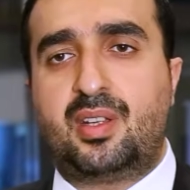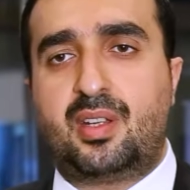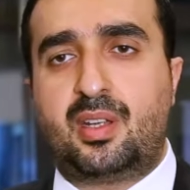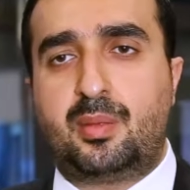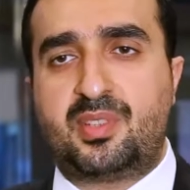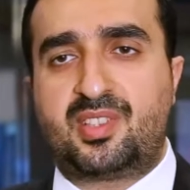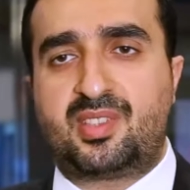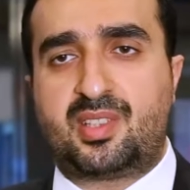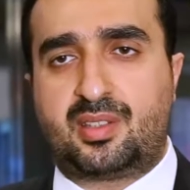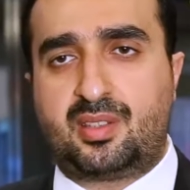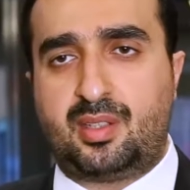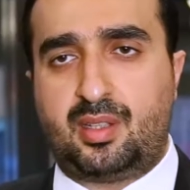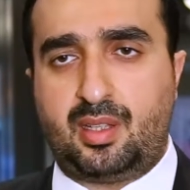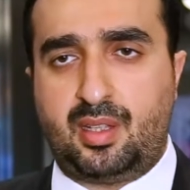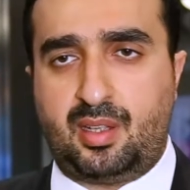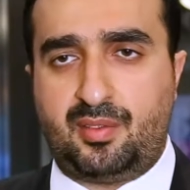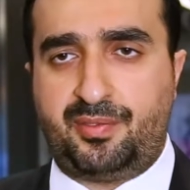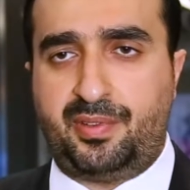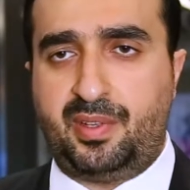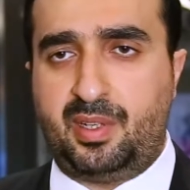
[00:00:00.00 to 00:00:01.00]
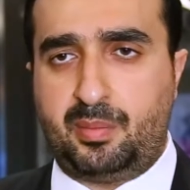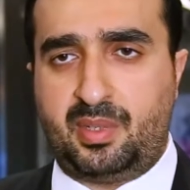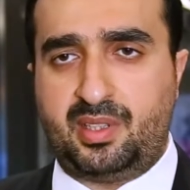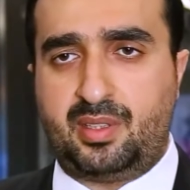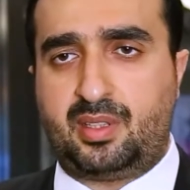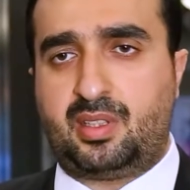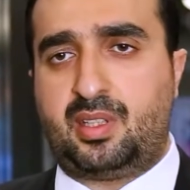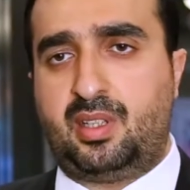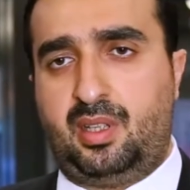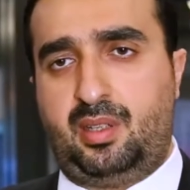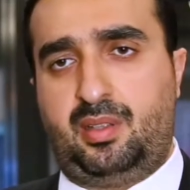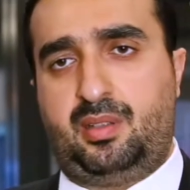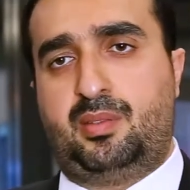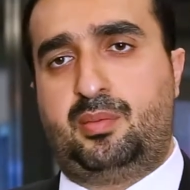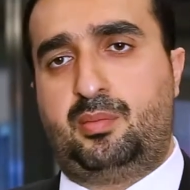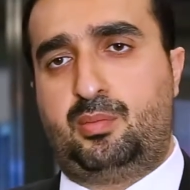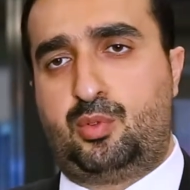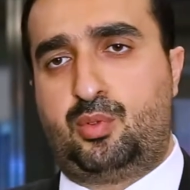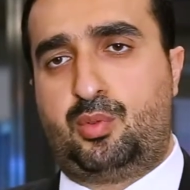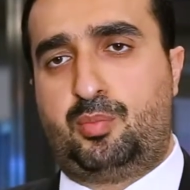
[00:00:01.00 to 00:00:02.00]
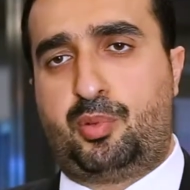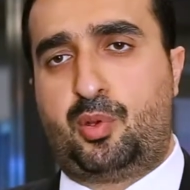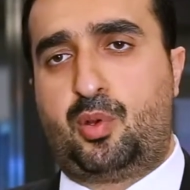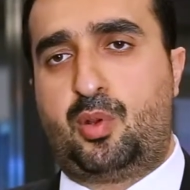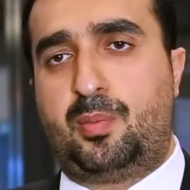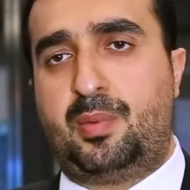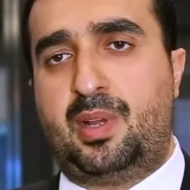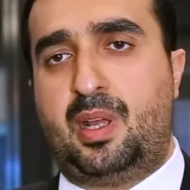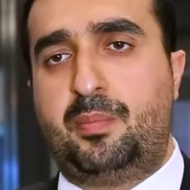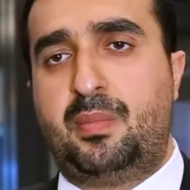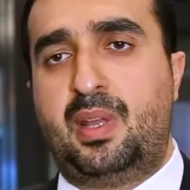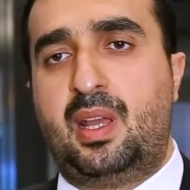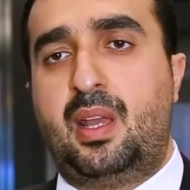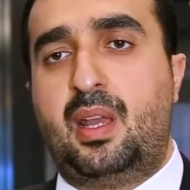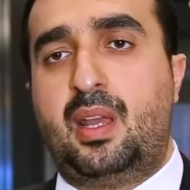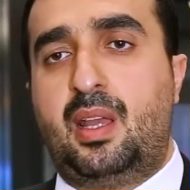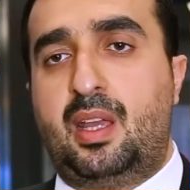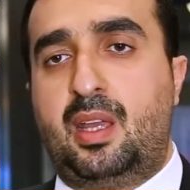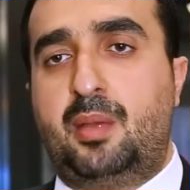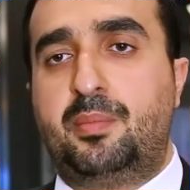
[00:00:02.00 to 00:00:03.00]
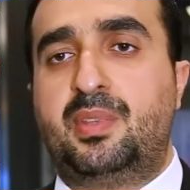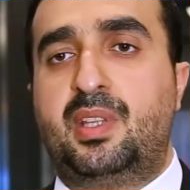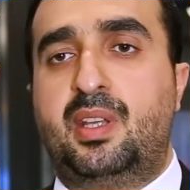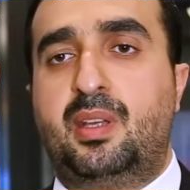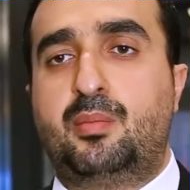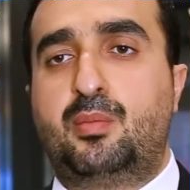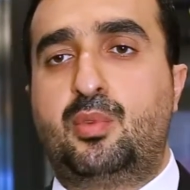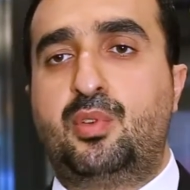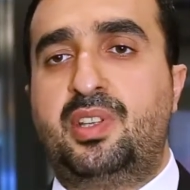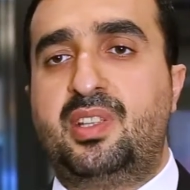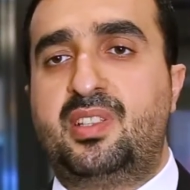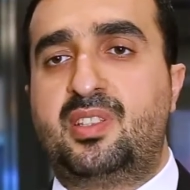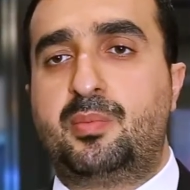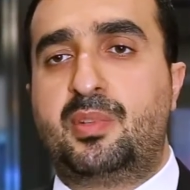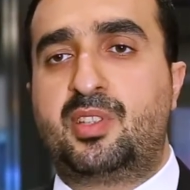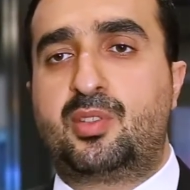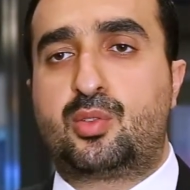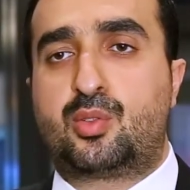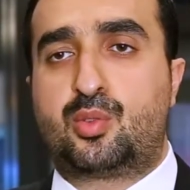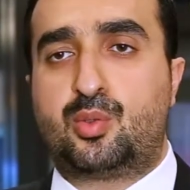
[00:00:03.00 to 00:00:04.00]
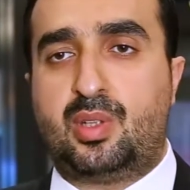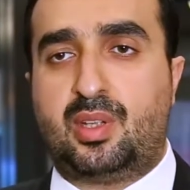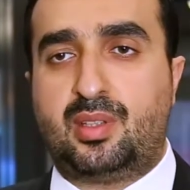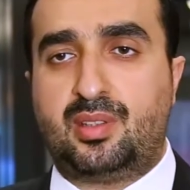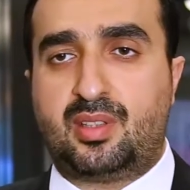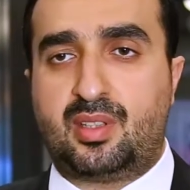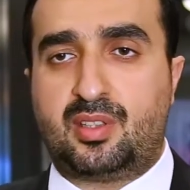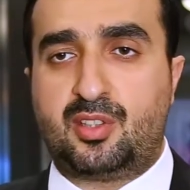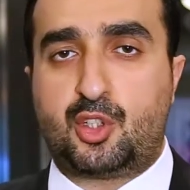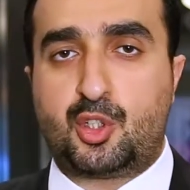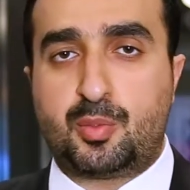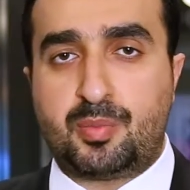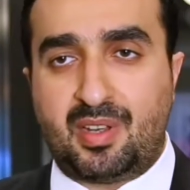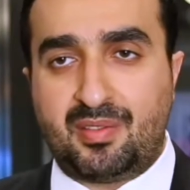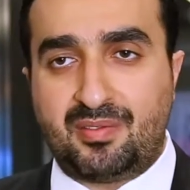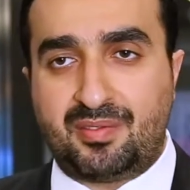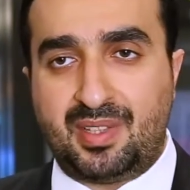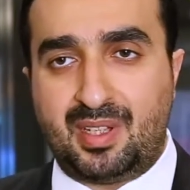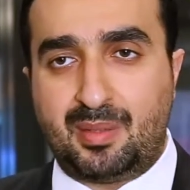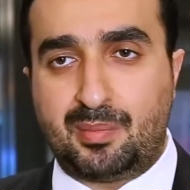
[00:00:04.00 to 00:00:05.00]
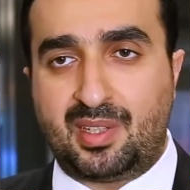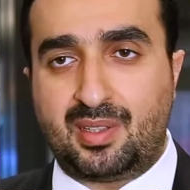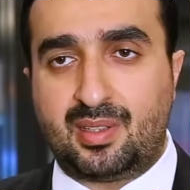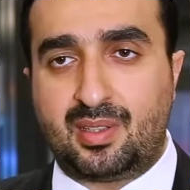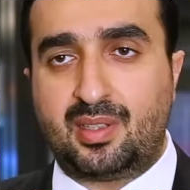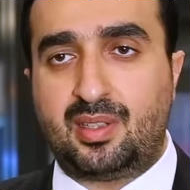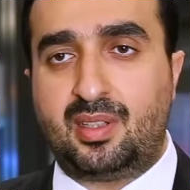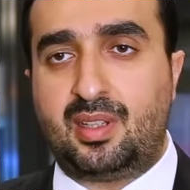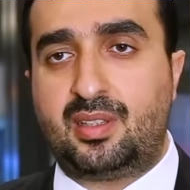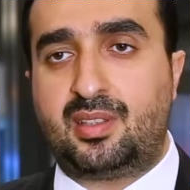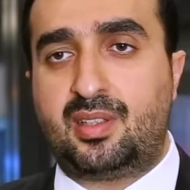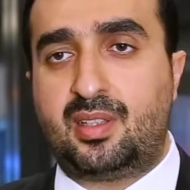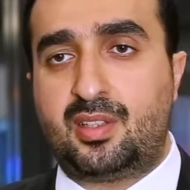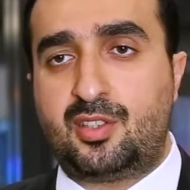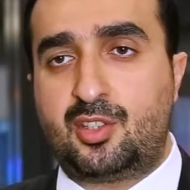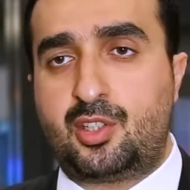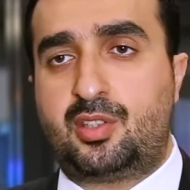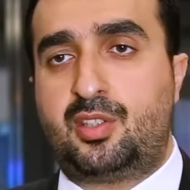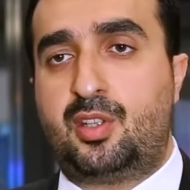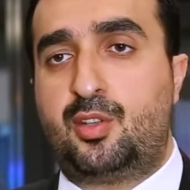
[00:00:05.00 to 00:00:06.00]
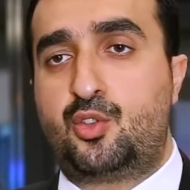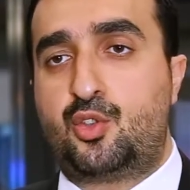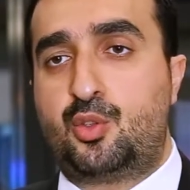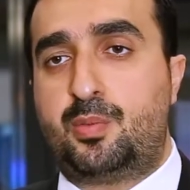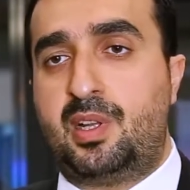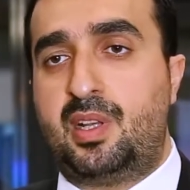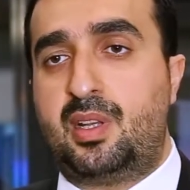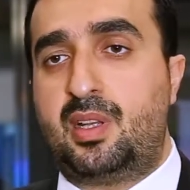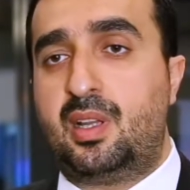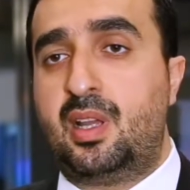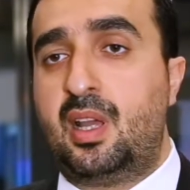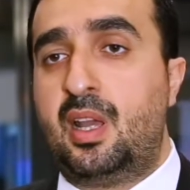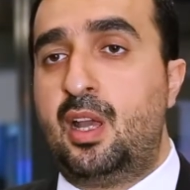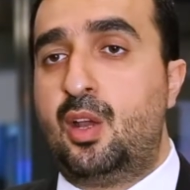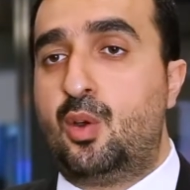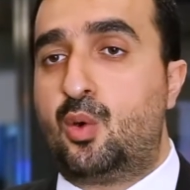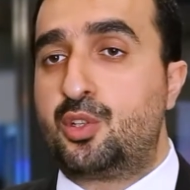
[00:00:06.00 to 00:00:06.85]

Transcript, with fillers: CRM'i satın alan firmadaki bu problem hem de bu hizmeti sunan danışman firmaların yeterince tecrübeli,